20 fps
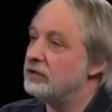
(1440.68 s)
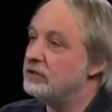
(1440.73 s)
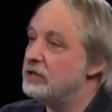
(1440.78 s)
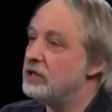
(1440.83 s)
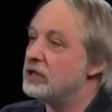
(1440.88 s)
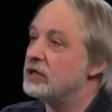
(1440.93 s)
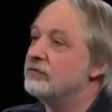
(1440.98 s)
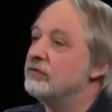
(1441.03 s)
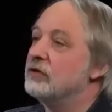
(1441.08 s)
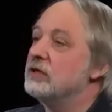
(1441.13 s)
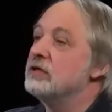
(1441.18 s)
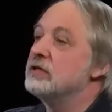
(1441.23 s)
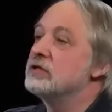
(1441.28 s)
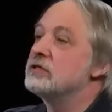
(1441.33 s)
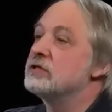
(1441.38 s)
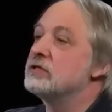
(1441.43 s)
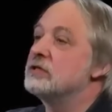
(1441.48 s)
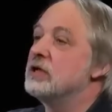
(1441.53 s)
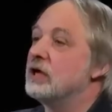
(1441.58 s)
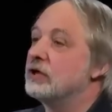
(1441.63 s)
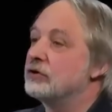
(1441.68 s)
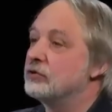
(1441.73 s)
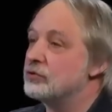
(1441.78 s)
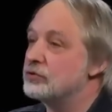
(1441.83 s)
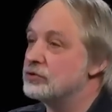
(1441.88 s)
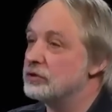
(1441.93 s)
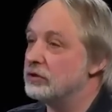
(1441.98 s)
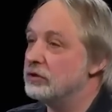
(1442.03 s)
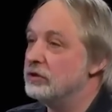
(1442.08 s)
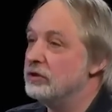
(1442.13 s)
некого чем больше статуса,
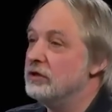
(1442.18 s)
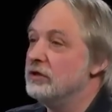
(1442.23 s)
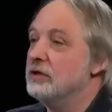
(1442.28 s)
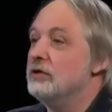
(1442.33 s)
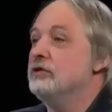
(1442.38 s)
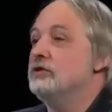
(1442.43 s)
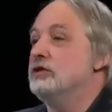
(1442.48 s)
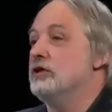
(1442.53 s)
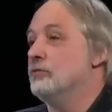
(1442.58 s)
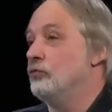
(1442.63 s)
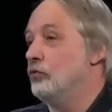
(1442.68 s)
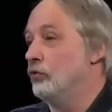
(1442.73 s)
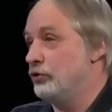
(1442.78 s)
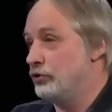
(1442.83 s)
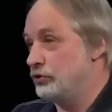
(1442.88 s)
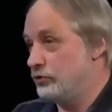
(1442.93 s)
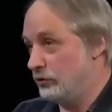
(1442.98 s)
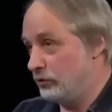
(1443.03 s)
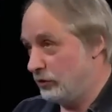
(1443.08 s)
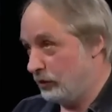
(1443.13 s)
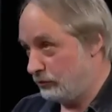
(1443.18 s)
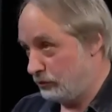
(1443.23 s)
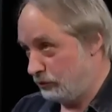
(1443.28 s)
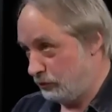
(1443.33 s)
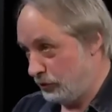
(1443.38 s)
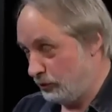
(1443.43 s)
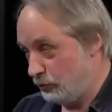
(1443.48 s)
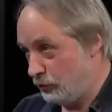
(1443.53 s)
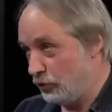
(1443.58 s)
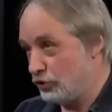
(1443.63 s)
секретов, тем, больше... Тем, больше,
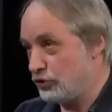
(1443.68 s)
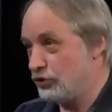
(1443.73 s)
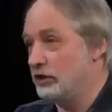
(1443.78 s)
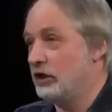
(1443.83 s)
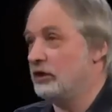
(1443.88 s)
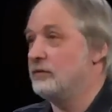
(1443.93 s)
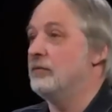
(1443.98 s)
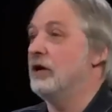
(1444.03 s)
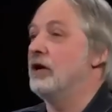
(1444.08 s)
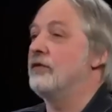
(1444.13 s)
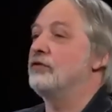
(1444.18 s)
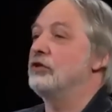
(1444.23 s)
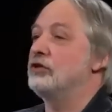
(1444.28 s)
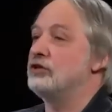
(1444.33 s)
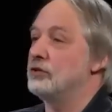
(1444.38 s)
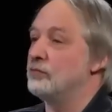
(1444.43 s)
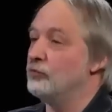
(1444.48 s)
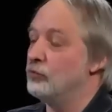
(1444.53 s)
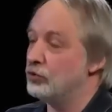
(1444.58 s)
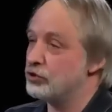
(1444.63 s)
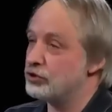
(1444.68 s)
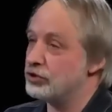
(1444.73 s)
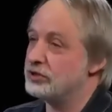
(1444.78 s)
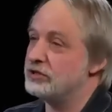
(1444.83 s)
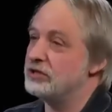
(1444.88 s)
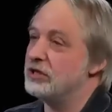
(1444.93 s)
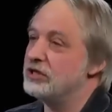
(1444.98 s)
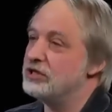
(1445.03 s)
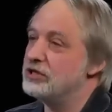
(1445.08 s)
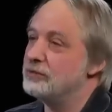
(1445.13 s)
тем больше надбавки, тем больше
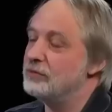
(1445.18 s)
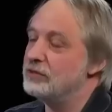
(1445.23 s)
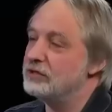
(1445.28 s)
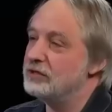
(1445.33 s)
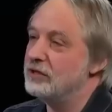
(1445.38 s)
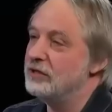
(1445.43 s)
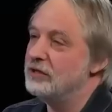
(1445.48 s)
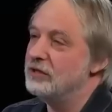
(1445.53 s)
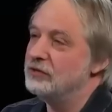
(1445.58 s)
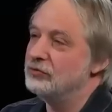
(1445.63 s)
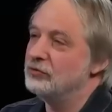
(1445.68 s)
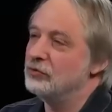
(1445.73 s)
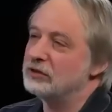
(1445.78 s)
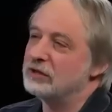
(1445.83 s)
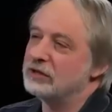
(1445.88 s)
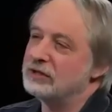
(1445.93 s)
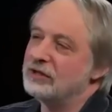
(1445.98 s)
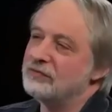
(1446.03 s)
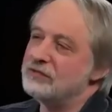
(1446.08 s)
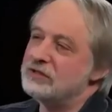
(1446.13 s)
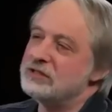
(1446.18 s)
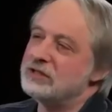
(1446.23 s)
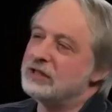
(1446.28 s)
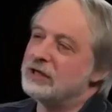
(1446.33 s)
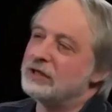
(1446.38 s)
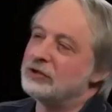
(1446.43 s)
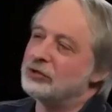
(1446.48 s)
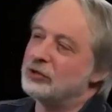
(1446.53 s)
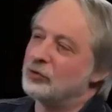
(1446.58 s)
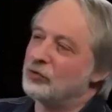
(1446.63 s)
значимость. Но тогда
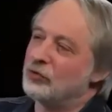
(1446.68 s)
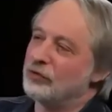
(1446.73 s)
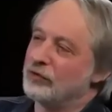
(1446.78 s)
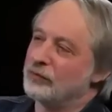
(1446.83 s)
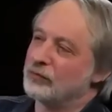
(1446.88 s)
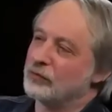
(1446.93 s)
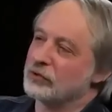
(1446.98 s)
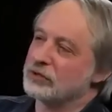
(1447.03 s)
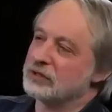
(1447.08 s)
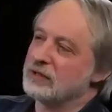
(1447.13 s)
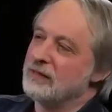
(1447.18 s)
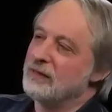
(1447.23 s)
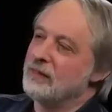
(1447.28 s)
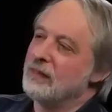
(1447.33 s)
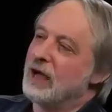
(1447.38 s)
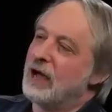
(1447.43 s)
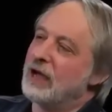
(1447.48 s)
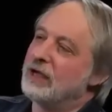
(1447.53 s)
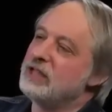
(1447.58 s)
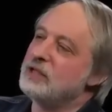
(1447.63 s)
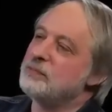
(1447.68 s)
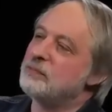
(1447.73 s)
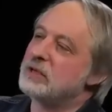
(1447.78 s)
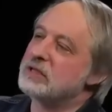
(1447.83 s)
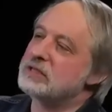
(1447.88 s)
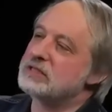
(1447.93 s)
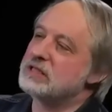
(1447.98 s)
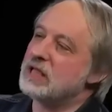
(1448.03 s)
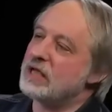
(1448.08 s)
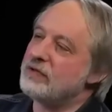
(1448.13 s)
возникает другой вопрос. А не
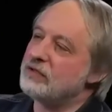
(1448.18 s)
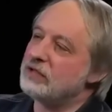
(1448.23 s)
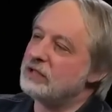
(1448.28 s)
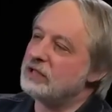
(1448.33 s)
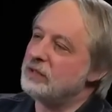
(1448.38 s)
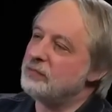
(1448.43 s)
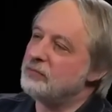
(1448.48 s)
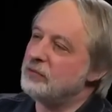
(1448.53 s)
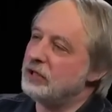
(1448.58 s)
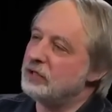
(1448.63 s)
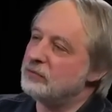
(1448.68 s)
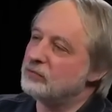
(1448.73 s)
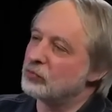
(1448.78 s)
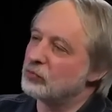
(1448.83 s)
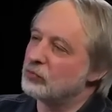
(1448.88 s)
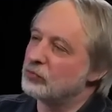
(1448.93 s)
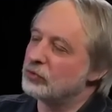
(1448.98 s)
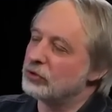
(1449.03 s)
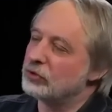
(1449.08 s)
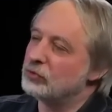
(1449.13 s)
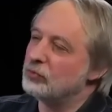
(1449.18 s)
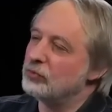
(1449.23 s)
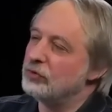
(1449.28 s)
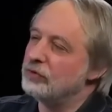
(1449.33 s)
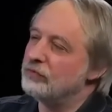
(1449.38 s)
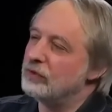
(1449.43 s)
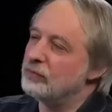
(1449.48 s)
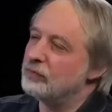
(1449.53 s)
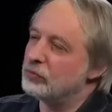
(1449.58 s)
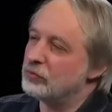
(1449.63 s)
поставить ли перед
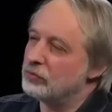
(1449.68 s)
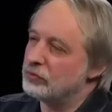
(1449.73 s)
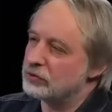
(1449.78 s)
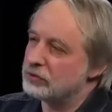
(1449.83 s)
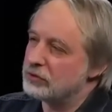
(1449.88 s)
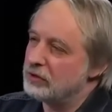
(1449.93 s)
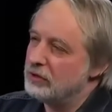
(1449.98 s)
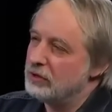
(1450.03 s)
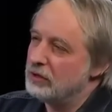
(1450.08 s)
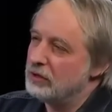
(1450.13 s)
прокуратурой вопрос